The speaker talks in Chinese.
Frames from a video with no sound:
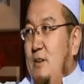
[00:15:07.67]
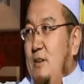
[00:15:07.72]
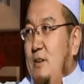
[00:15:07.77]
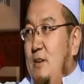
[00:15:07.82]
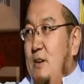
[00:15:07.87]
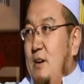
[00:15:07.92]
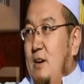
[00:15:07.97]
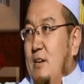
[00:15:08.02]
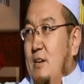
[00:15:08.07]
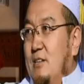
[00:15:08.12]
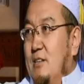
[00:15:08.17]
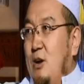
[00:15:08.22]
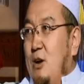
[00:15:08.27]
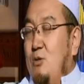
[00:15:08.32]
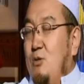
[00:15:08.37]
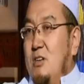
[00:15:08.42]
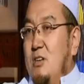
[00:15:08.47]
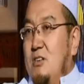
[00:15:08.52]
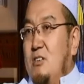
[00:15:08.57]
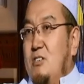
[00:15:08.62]
啊，然后
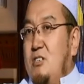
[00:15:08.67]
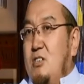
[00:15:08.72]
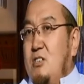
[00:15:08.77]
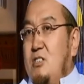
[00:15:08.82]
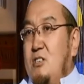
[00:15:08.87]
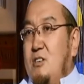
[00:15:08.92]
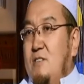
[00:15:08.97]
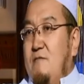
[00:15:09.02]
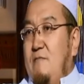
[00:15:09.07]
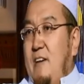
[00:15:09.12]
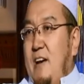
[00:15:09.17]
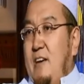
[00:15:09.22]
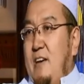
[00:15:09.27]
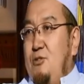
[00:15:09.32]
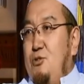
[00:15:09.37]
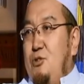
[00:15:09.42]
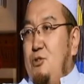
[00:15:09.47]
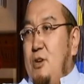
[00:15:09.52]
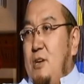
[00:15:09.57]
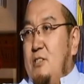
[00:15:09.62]
呢，这是完
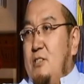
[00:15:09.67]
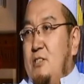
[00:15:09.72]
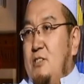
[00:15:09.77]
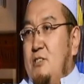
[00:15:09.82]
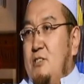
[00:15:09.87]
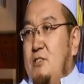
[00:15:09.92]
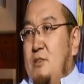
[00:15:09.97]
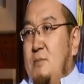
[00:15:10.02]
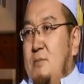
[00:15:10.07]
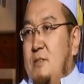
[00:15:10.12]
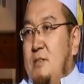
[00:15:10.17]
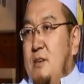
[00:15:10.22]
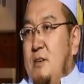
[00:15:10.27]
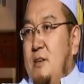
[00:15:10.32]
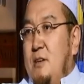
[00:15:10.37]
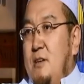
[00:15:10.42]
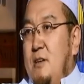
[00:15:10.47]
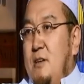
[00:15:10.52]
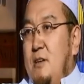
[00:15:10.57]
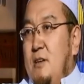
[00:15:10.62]
全是什么呢？
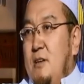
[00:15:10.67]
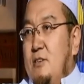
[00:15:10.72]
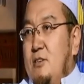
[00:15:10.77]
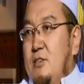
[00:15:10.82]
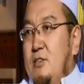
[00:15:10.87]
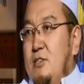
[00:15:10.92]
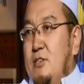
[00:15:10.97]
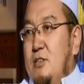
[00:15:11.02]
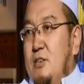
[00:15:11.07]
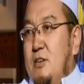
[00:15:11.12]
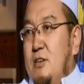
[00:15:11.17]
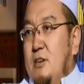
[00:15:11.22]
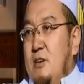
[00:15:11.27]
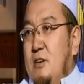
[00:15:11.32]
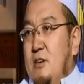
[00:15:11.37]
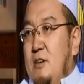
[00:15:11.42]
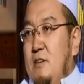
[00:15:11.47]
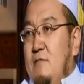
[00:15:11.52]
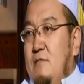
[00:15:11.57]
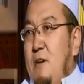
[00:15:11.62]
这个是。
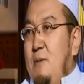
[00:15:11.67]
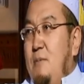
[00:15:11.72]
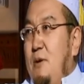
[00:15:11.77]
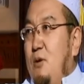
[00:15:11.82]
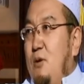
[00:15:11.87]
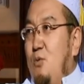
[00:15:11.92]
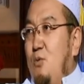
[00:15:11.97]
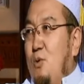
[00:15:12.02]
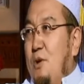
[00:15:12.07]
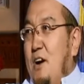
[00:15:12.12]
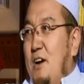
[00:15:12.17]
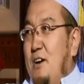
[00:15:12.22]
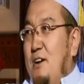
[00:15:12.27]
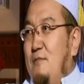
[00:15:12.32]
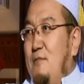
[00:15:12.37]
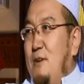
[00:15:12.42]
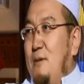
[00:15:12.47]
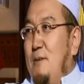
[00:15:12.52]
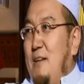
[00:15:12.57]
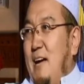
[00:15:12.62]
违背了古拉呢？
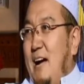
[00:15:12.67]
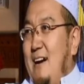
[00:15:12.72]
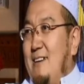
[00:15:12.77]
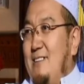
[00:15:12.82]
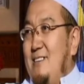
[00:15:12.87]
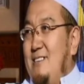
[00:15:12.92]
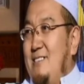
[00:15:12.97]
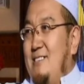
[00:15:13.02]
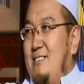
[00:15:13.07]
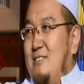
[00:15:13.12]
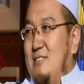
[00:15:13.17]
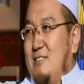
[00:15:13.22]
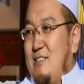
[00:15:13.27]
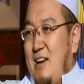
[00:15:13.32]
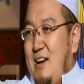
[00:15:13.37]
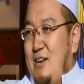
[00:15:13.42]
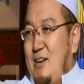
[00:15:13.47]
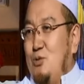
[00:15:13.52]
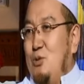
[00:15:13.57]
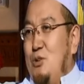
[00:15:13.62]
违背了哈迪斯，
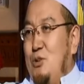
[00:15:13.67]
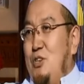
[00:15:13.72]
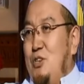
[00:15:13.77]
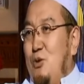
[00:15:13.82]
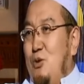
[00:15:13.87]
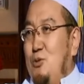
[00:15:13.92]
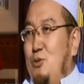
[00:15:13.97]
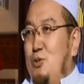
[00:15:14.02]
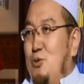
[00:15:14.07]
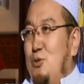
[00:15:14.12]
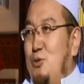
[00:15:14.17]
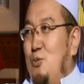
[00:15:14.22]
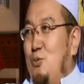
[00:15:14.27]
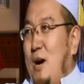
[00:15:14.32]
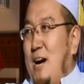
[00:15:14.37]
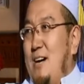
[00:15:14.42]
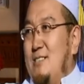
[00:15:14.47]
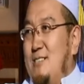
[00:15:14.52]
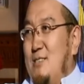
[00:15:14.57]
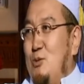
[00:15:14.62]
他所要求的
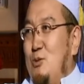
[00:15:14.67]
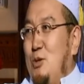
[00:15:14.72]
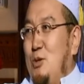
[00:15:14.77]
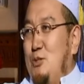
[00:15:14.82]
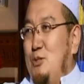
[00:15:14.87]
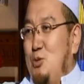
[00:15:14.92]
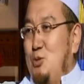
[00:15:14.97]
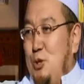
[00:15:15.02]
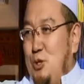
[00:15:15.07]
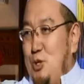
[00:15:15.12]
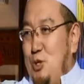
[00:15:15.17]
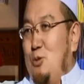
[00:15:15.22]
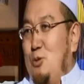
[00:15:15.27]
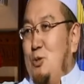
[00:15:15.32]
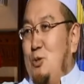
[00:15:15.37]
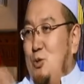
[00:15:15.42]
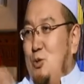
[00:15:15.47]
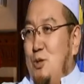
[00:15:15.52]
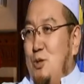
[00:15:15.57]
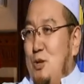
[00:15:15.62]
袜子，或者所要
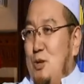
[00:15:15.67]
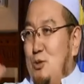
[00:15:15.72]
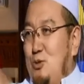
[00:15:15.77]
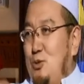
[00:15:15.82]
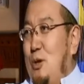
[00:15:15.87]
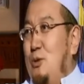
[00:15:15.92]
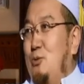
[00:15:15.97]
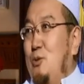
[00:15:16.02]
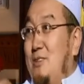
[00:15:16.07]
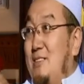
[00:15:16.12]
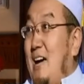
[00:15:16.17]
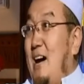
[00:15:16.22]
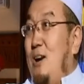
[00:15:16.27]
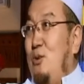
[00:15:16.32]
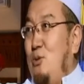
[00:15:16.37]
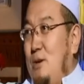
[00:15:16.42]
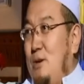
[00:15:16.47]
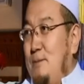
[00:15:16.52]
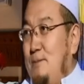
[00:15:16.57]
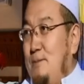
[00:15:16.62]
求的宣传大王。